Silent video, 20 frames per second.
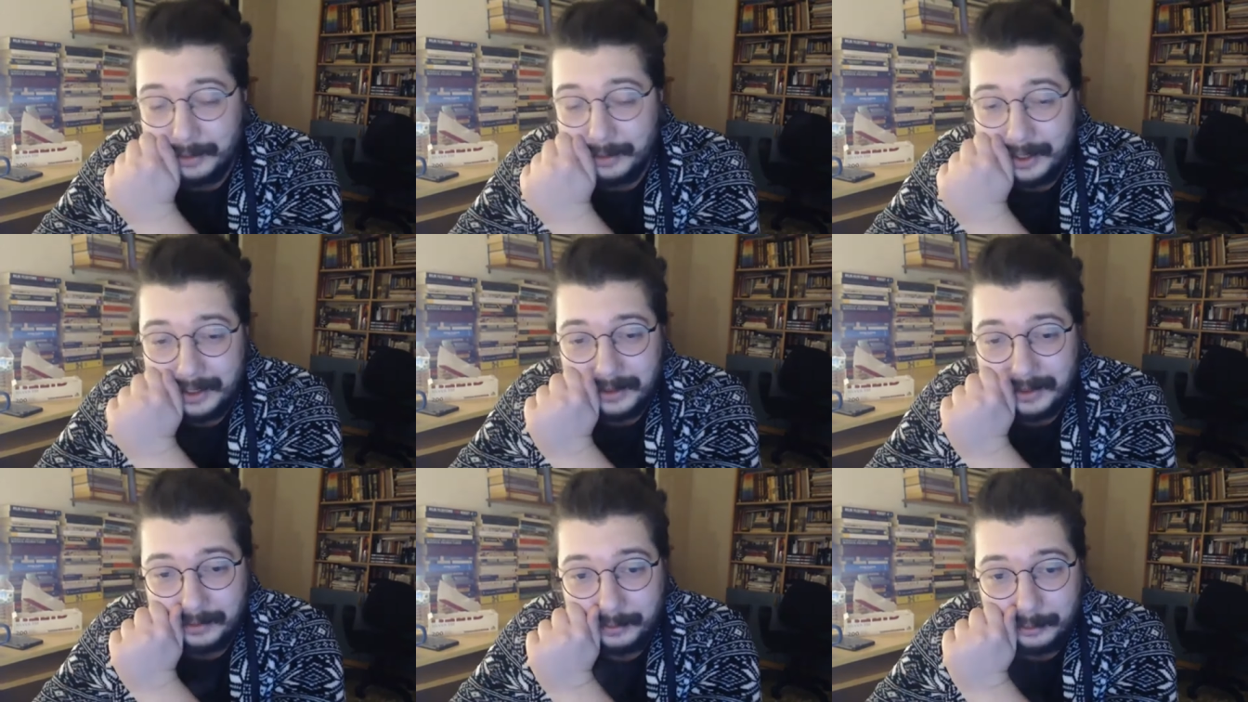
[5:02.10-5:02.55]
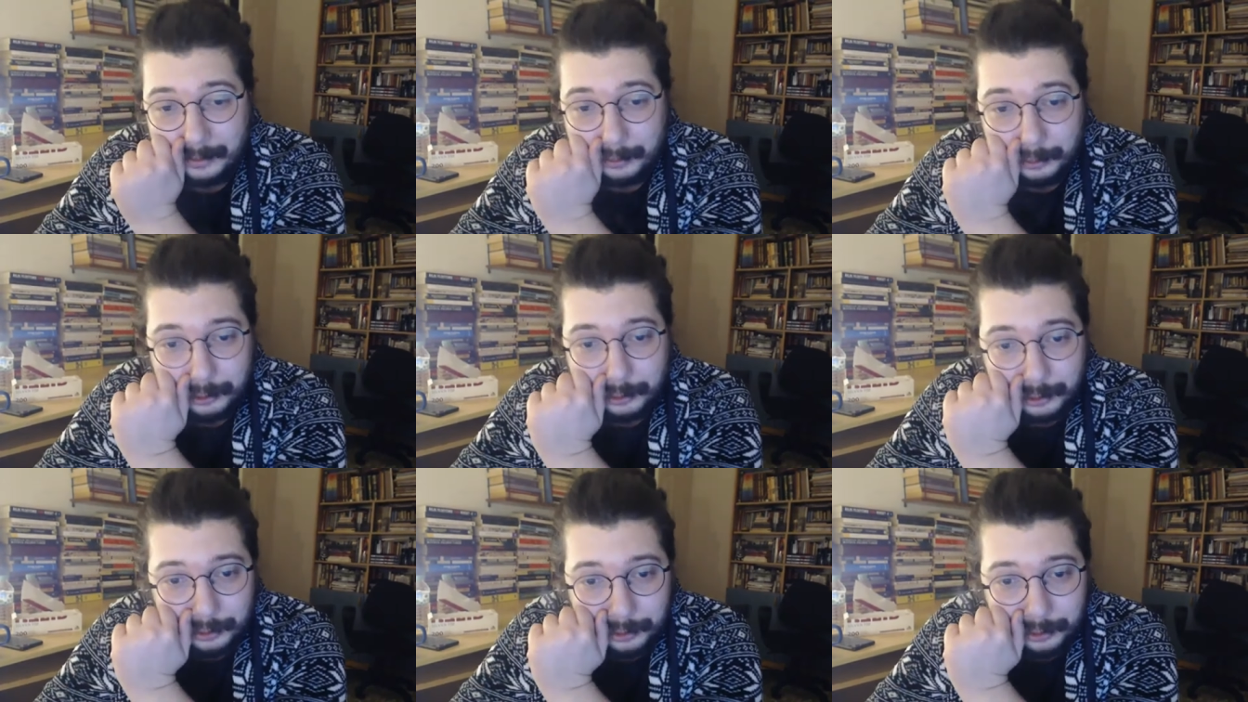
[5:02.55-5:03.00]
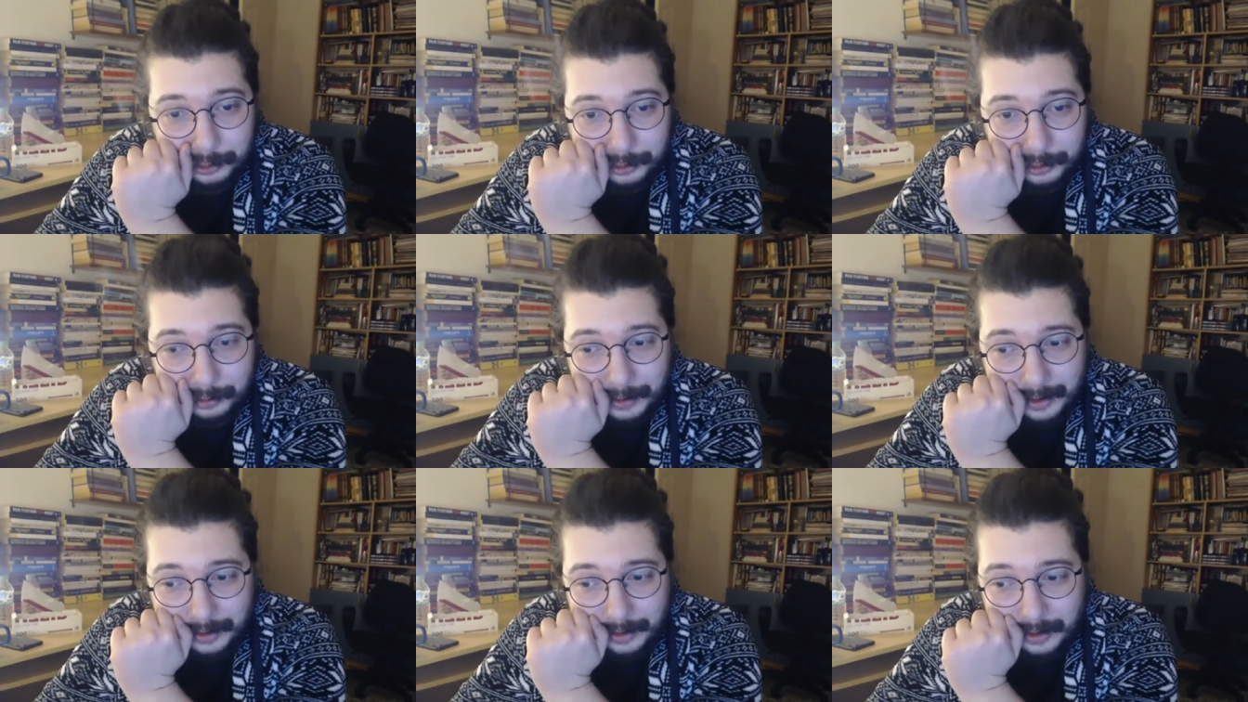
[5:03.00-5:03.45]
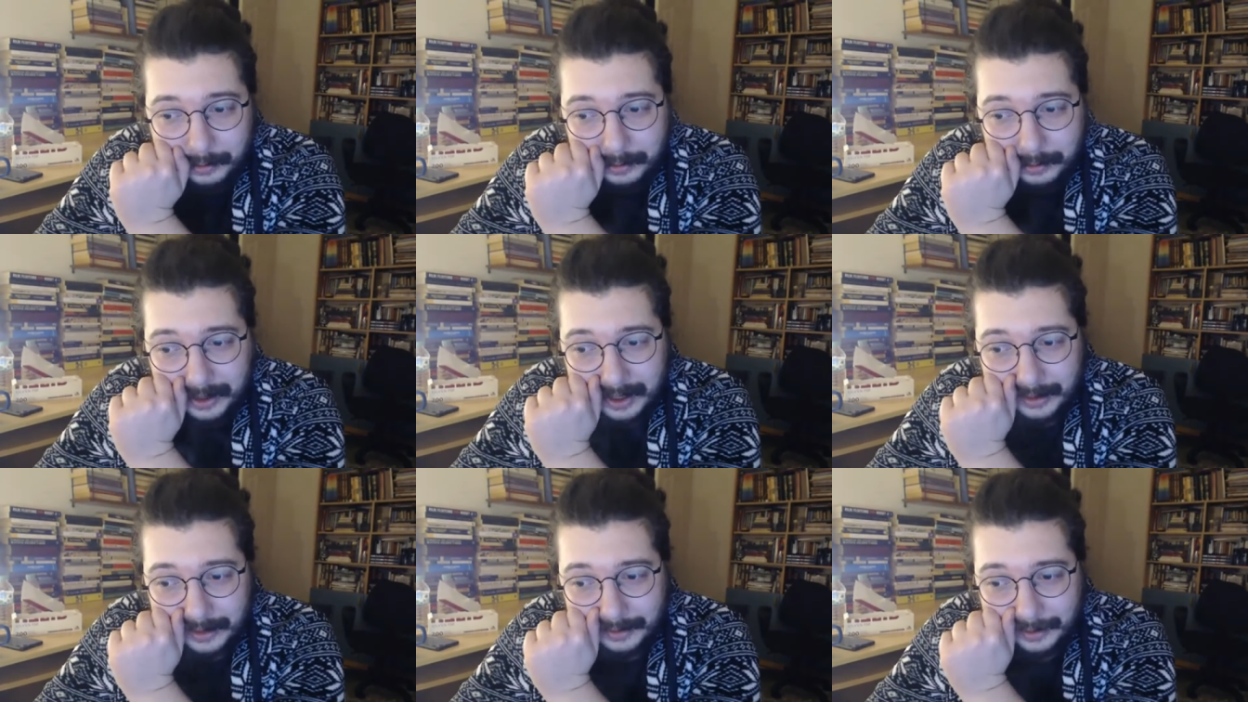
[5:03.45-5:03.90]
bir ismini düşünüyorum arka
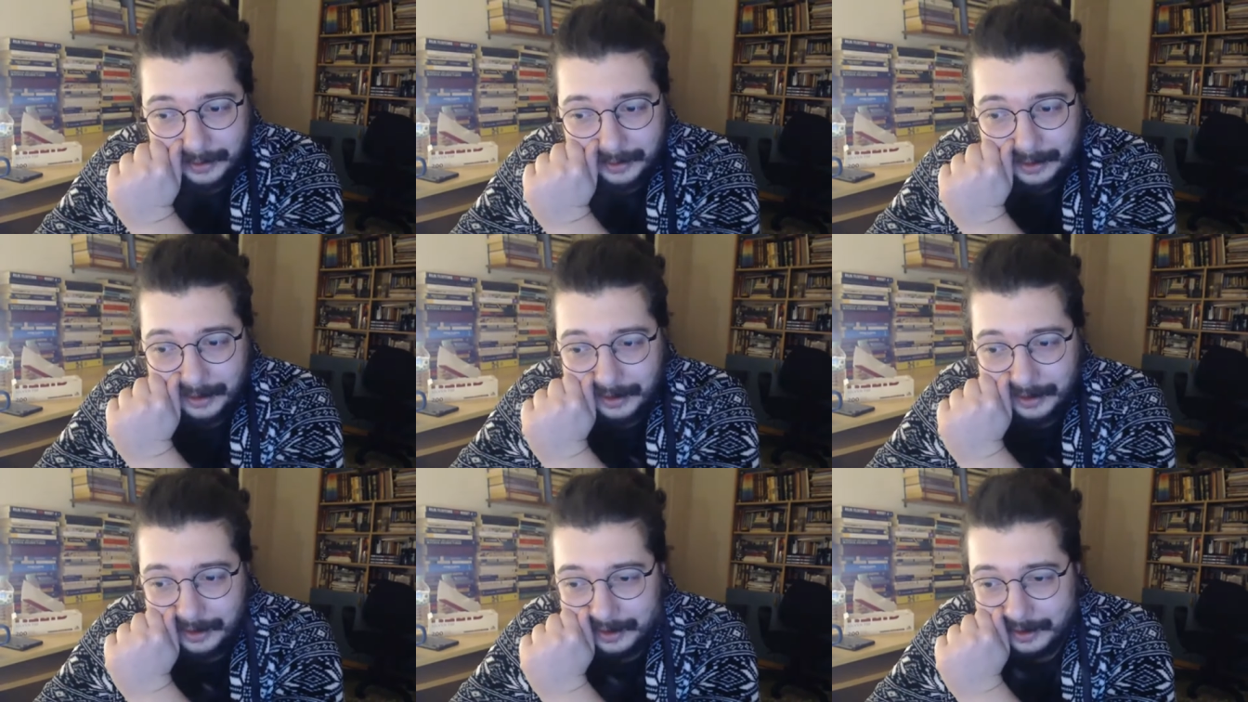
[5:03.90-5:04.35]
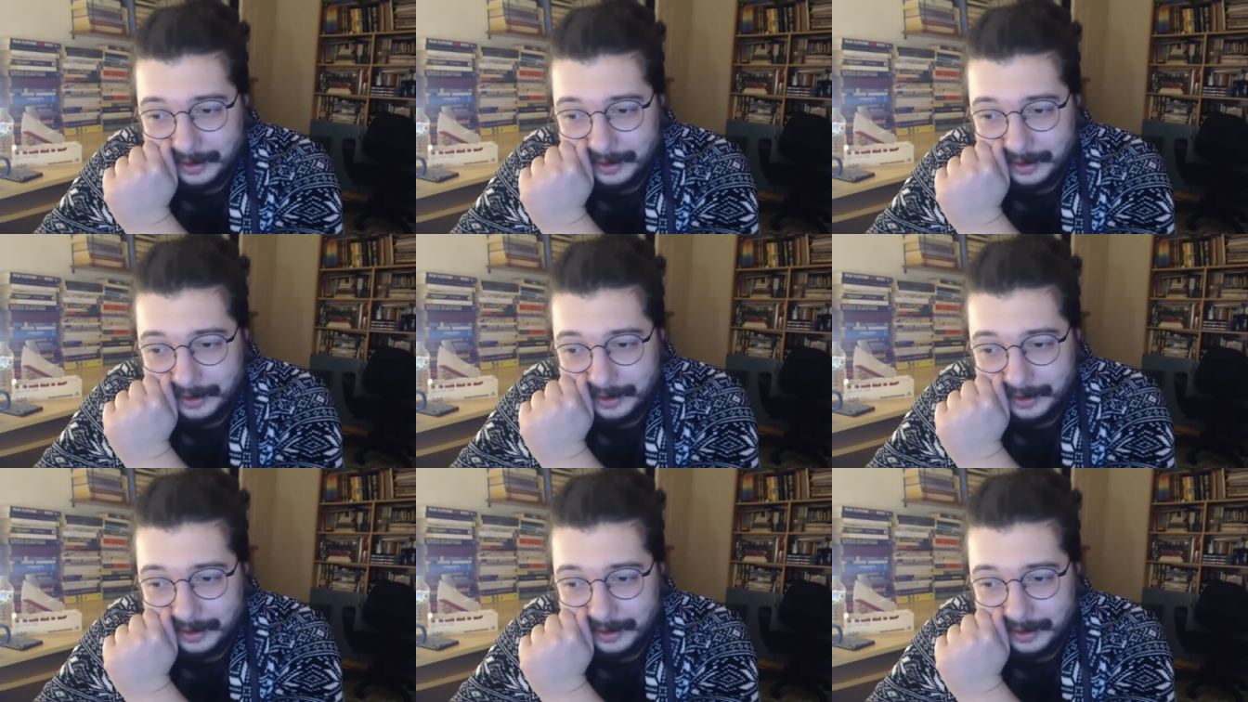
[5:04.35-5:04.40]
planda da.